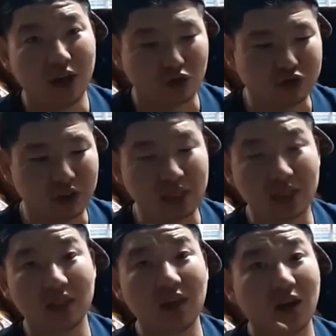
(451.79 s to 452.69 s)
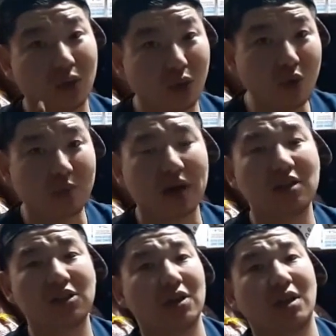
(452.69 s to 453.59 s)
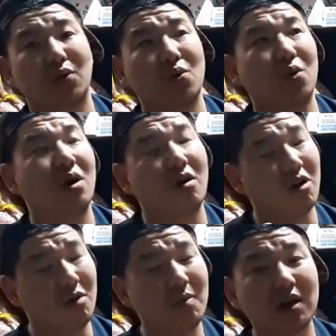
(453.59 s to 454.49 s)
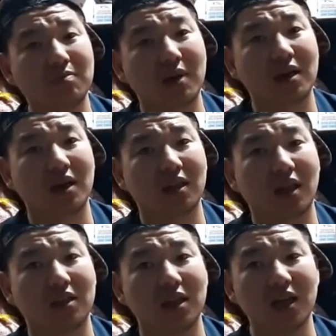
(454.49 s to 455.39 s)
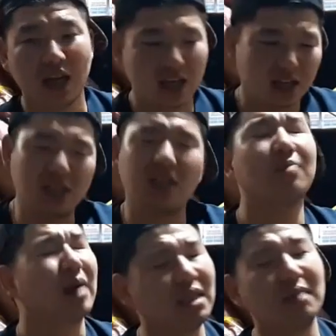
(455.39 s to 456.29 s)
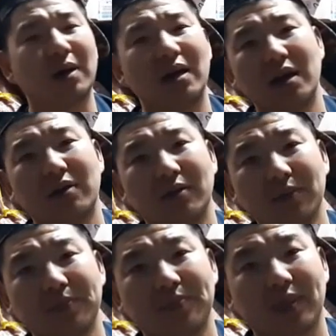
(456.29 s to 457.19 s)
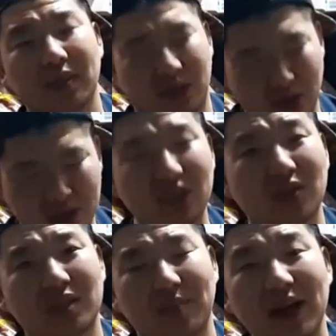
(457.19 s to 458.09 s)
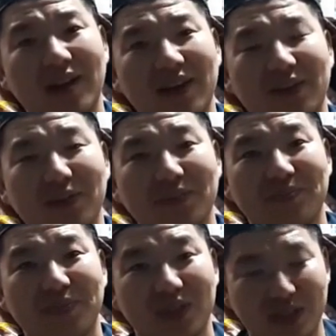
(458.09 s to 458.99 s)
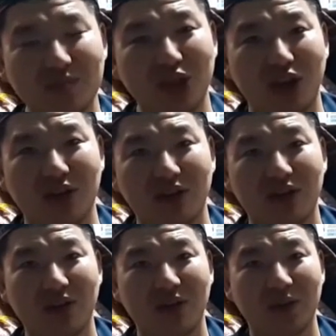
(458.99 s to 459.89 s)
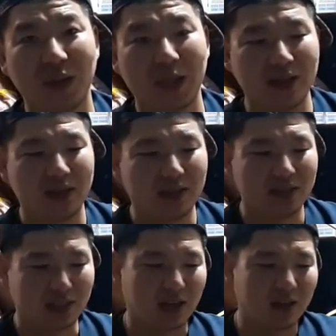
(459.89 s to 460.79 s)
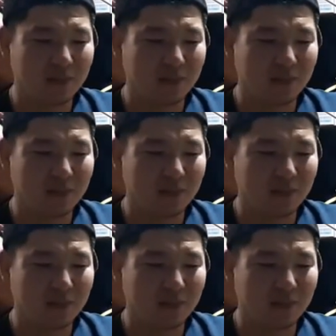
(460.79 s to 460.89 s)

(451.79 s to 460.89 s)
구리스 꼭 바르셔야 되고, 얼만큼 발라야 되느냐? 그냥 많이 발라요. 덕지덕지 발라요. 그러면 돼요. 자,